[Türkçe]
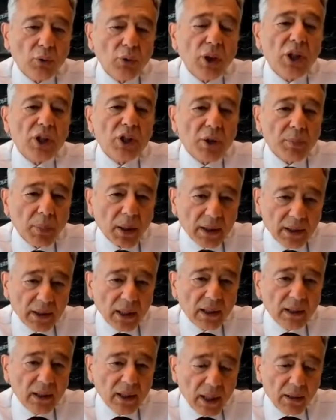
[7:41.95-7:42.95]
Güneşi
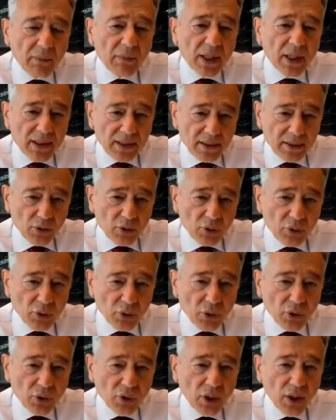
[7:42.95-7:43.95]
patentleyemezsiniz
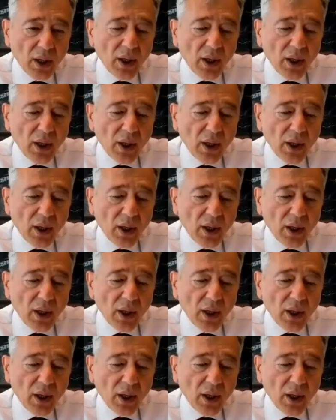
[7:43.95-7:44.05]
diyor.